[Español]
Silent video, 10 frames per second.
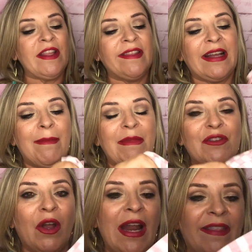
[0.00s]
es este
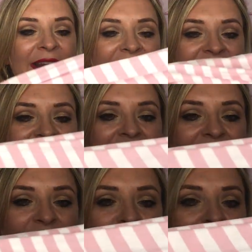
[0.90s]
camisón y la tela que tiene,
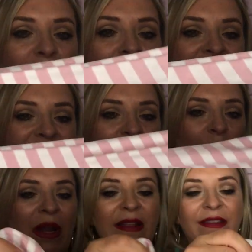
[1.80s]
que es un algodón así
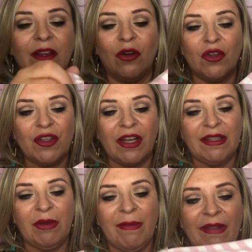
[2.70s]
como elástico, no sé qué
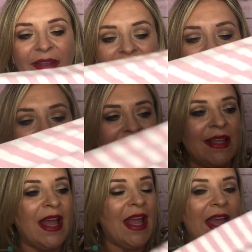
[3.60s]
tipo de material es.
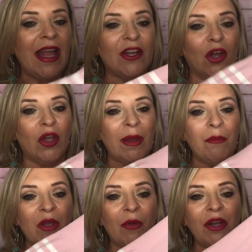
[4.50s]
El color es
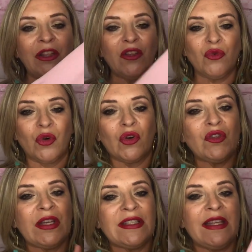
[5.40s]
muy bonito, es un
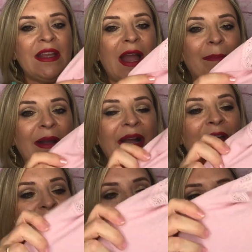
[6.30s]
rosa así
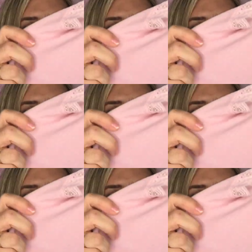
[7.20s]
apagado.